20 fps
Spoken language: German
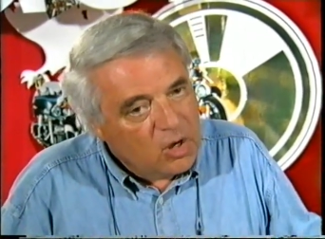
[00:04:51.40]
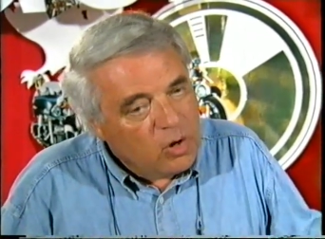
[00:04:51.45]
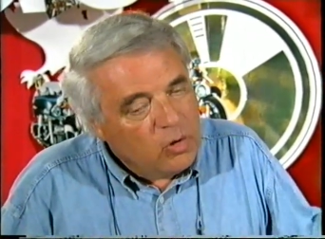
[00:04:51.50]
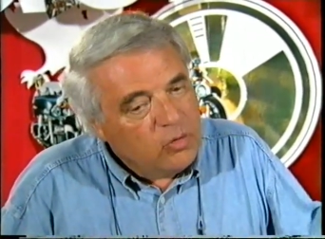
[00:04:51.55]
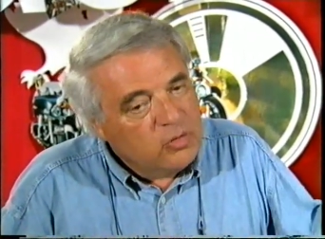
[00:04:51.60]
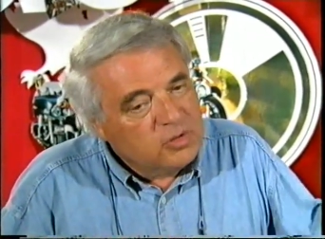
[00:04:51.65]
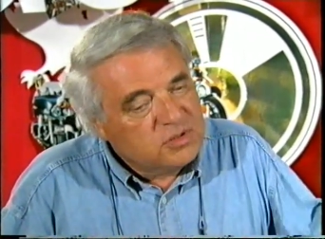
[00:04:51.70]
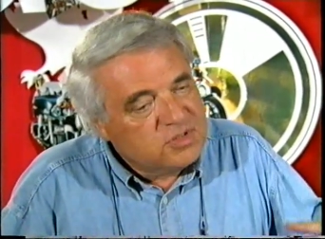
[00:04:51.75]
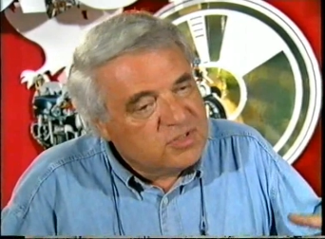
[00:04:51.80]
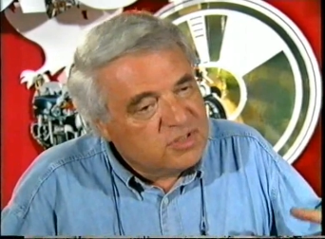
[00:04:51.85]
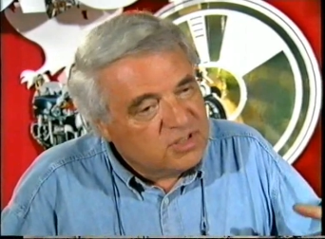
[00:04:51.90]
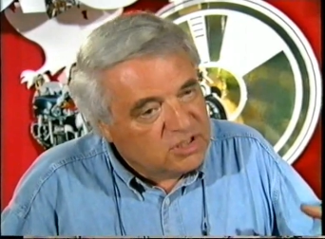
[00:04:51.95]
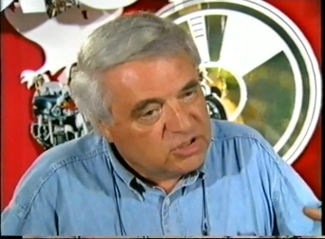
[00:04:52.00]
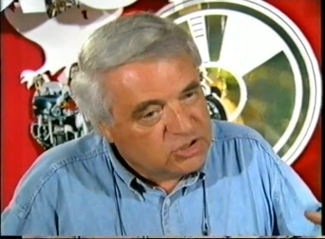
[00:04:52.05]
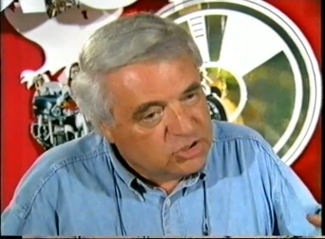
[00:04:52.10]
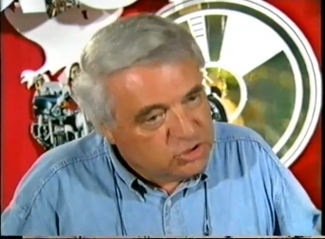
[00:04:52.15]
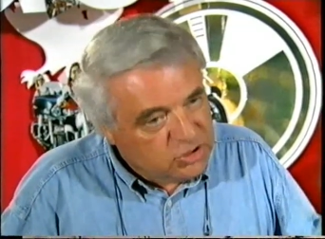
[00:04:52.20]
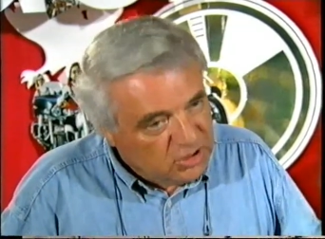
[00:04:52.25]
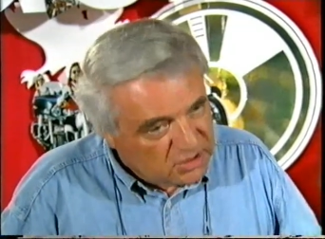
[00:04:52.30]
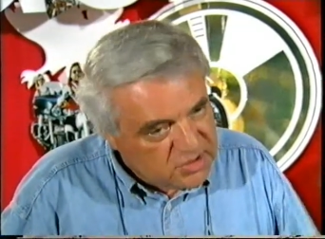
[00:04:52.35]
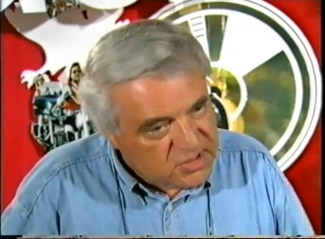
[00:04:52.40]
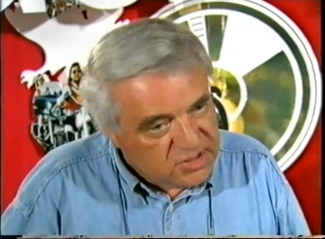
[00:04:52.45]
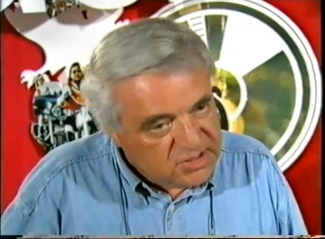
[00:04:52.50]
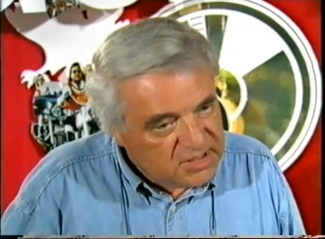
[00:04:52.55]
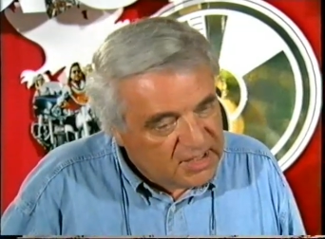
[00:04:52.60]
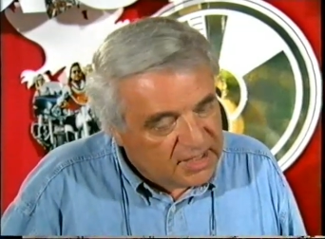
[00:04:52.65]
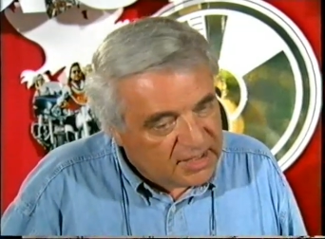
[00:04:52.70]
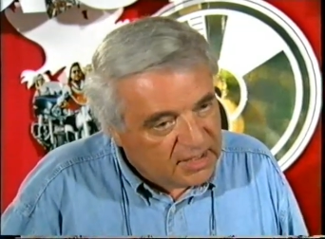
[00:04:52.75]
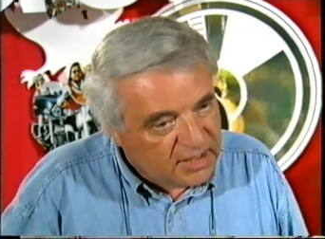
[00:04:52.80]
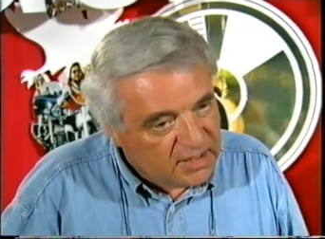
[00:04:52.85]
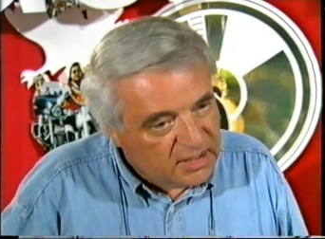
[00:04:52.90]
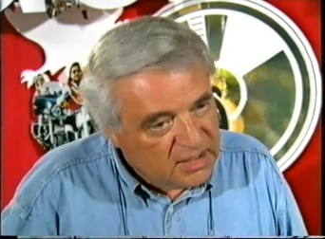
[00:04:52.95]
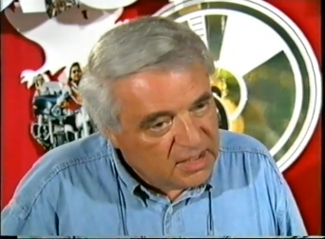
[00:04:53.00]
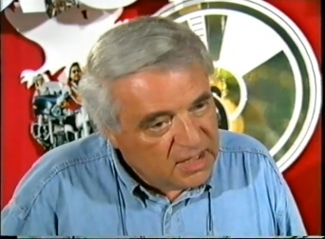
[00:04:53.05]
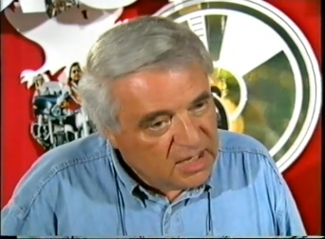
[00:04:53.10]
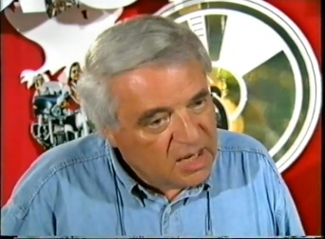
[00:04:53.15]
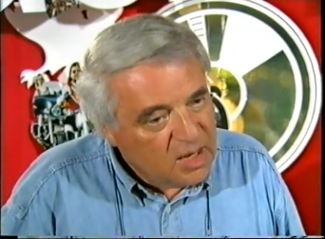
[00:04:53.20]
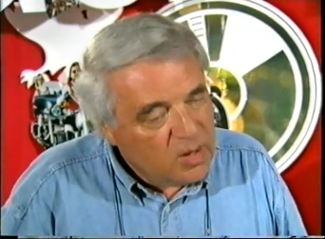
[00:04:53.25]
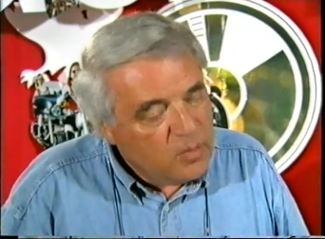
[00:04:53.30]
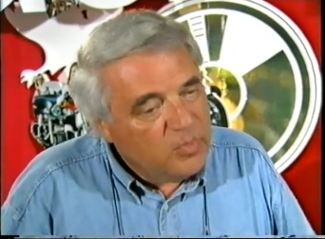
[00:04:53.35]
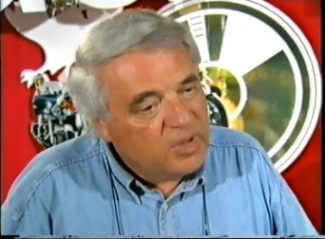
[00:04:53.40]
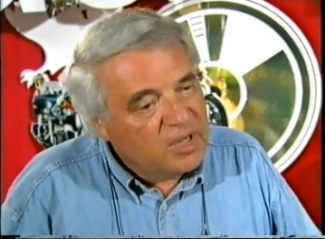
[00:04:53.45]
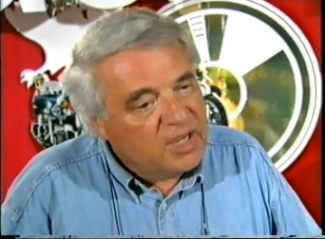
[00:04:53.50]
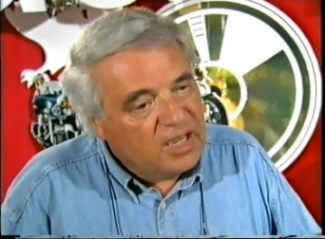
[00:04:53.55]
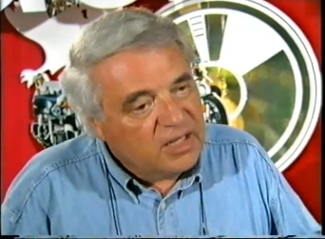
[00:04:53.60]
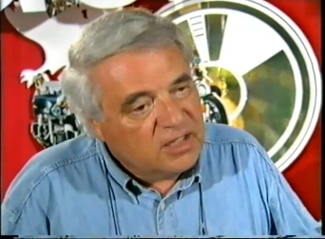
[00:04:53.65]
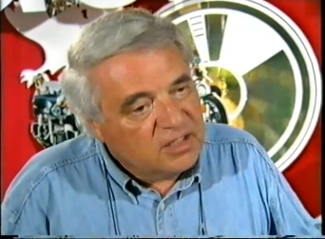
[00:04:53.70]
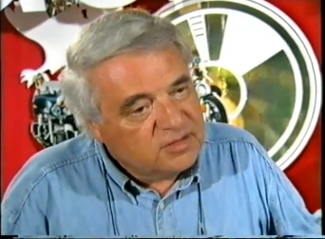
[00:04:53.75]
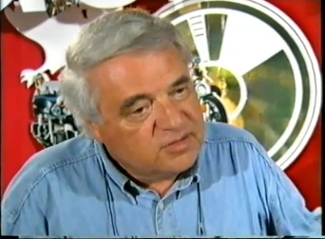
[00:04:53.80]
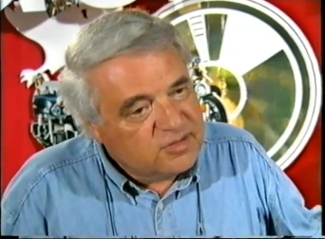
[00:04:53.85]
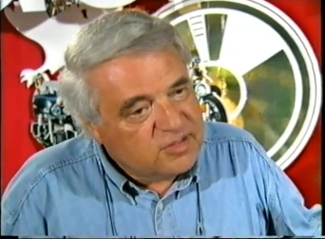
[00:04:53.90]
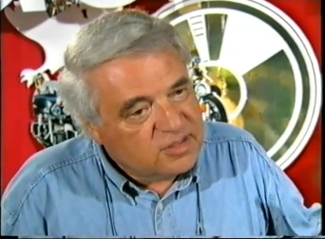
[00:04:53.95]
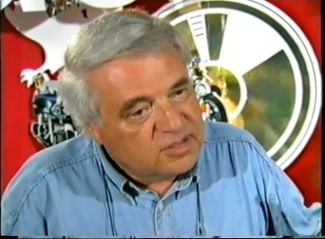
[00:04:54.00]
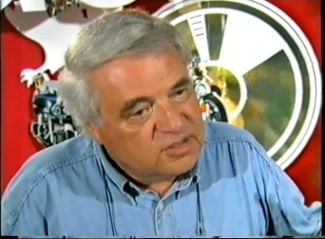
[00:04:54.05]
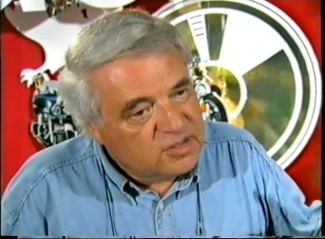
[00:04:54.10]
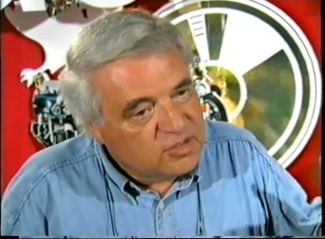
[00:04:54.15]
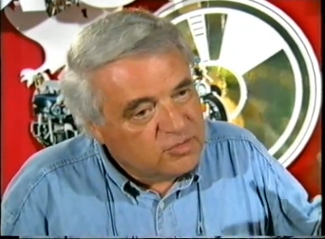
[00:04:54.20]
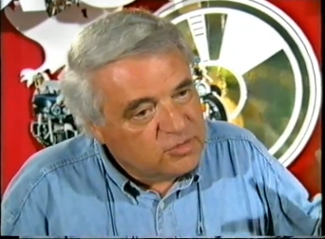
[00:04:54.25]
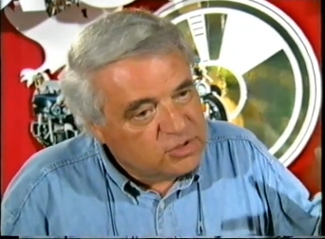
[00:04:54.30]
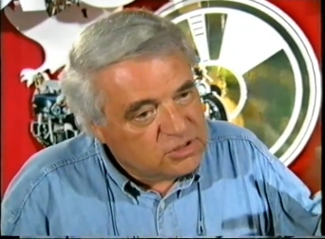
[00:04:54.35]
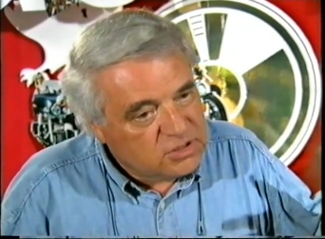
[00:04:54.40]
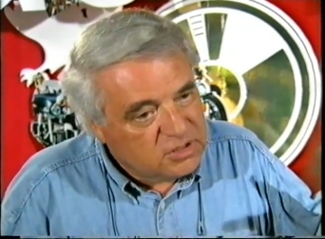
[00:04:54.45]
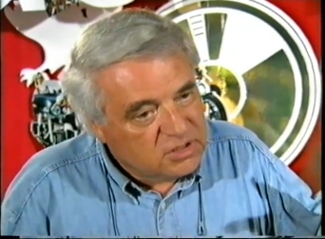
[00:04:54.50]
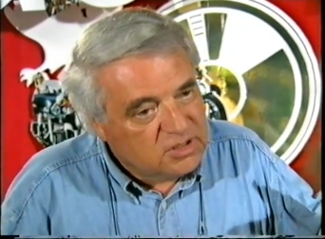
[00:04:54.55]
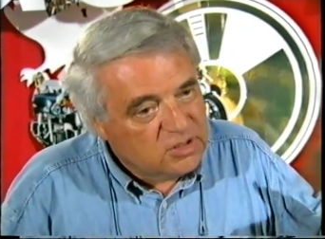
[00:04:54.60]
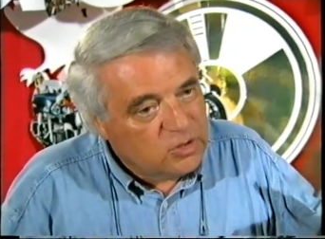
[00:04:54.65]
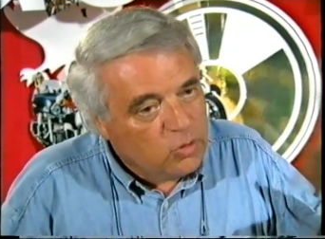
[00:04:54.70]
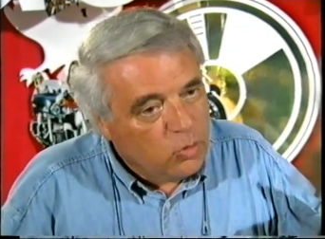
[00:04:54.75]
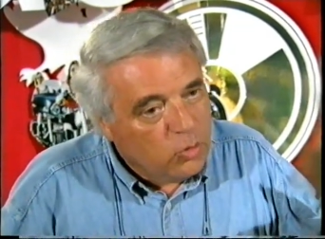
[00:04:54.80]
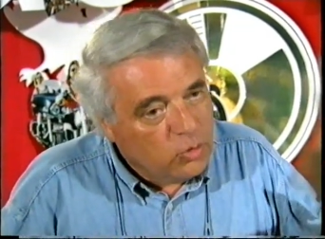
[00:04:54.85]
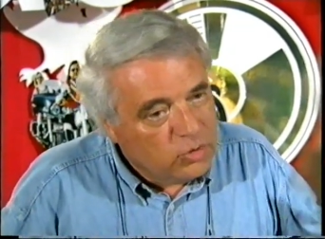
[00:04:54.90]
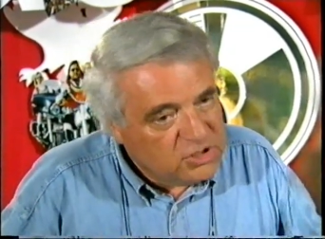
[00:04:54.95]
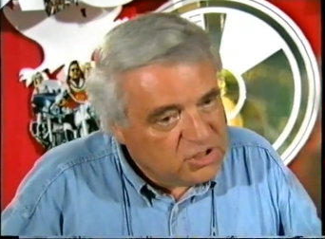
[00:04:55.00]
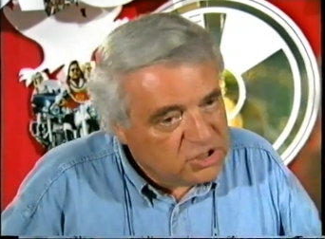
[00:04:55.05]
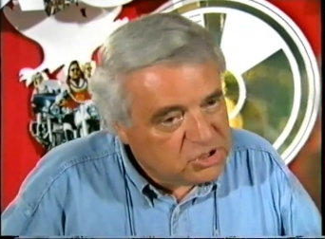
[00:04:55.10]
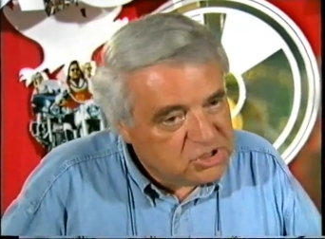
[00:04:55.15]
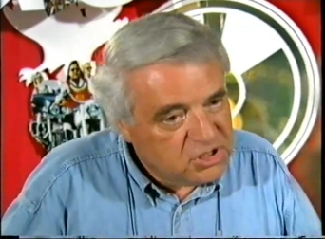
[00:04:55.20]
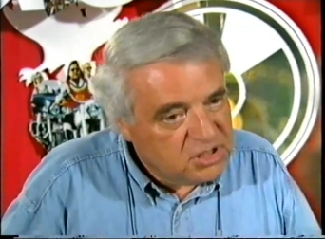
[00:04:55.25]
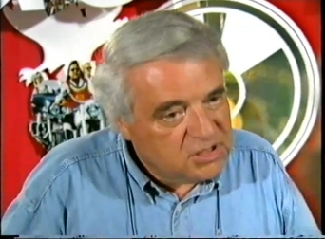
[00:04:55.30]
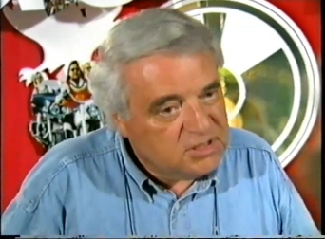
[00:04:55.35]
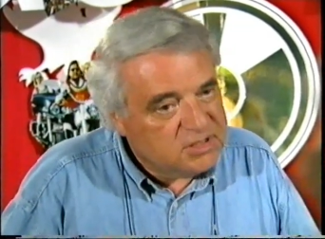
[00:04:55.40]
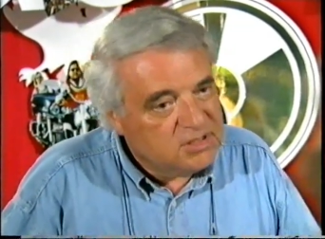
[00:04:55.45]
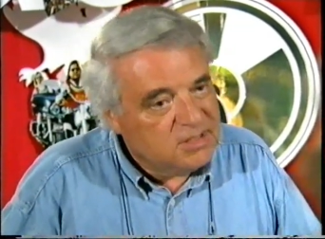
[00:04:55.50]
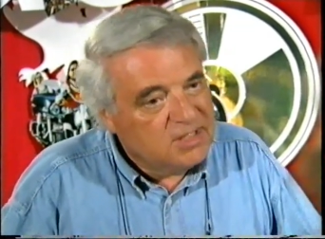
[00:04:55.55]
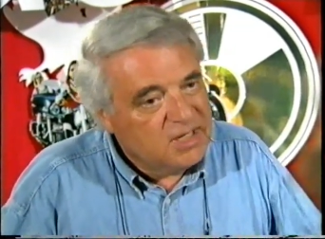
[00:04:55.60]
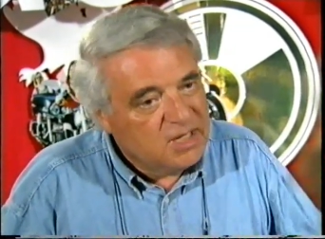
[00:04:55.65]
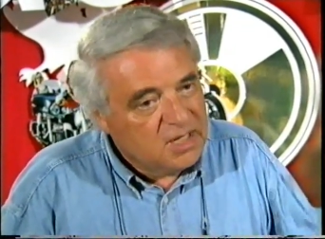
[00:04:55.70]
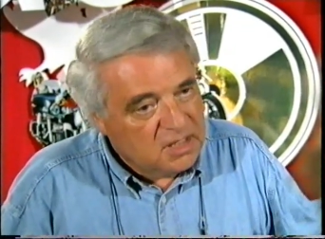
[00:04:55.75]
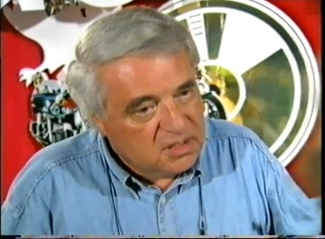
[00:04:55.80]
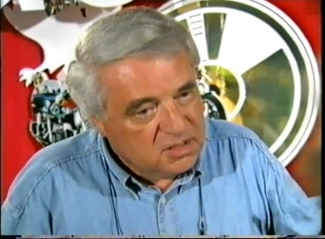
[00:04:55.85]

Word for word: Und zu den Schürzenjägern bekennen sich inzwischen die Unterschichten,